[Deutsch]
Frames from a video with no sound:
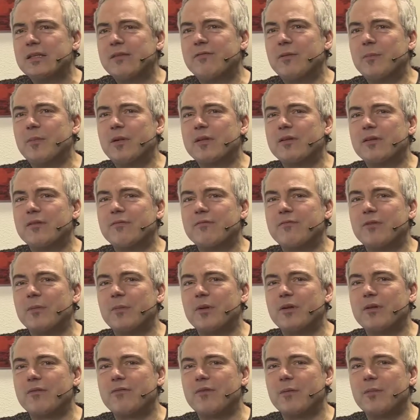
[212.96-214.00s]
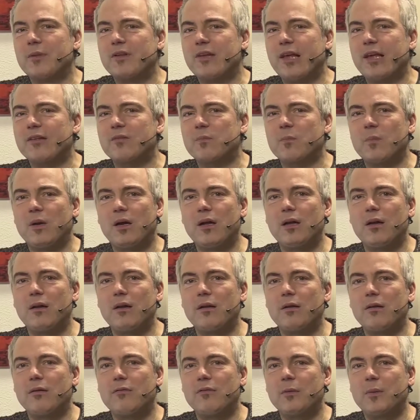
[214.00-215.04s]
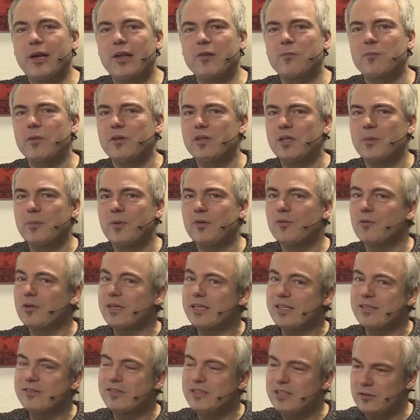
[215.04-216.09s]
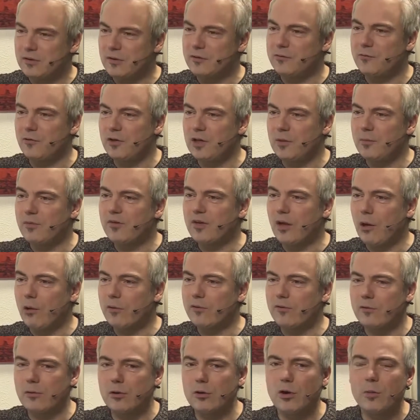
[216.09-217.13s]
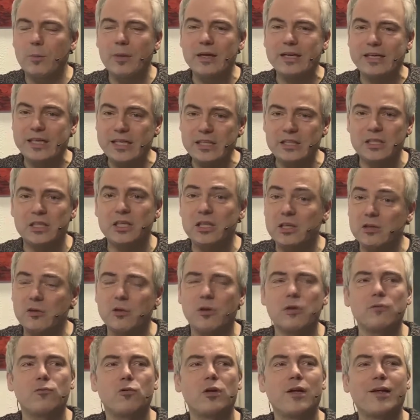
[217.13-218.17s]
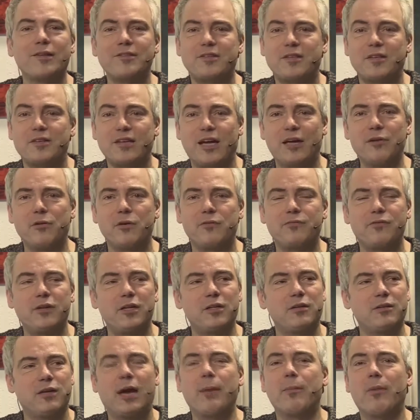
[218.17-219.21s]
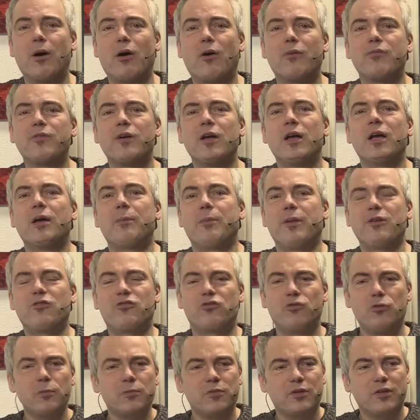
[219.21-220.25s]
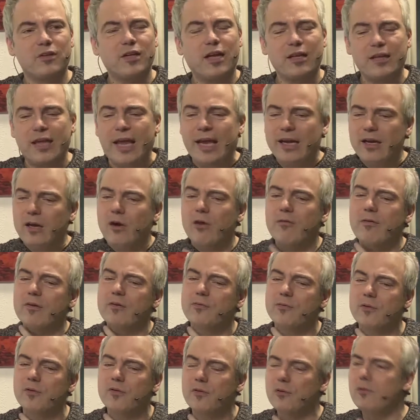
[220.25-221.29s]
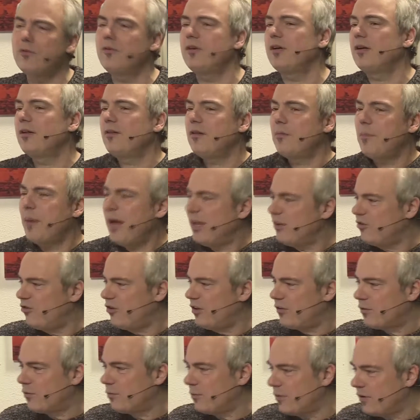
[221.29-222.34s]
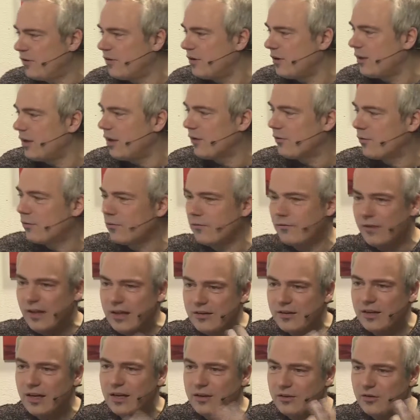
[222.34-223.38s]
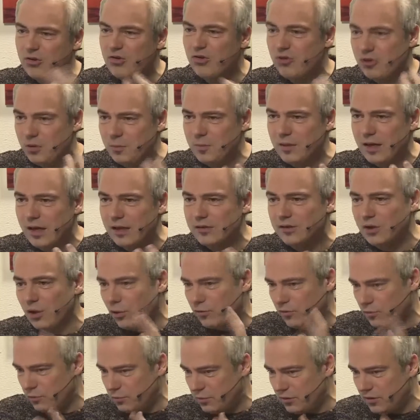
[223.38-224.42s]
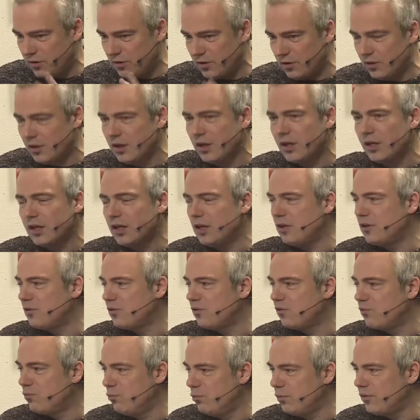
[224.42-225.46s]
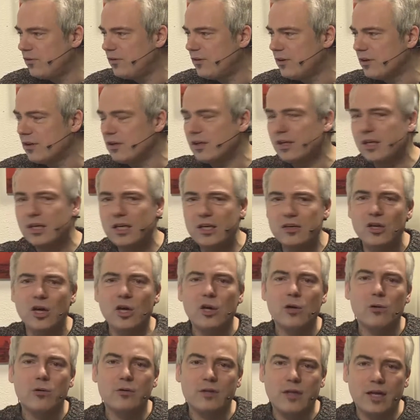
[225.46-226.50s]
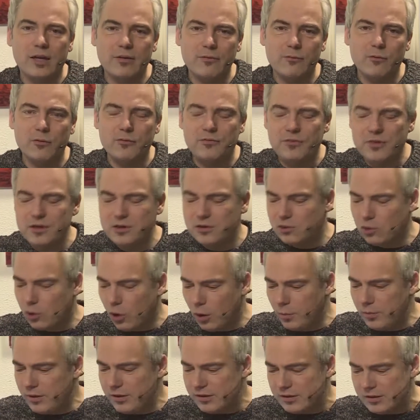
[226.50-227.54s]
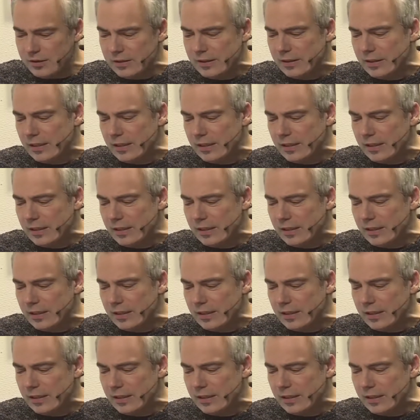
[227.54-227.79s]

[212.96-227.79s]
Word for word: Wenn man wenn man wenn man erstmal wenn man erstmal nicht mehr so irritiert ist von dem Sound, sondern nochmal richtig hinhört, wonach sich das anhört, fällt einem auf, Mensch, stimmt, es hat eigentlich auch was von Susie and the Banshees so ein bisschen, also weil sie halt eine Stimme hat, die auch so ein bisschen in dieses düstere geht und da wird viel getrommelt.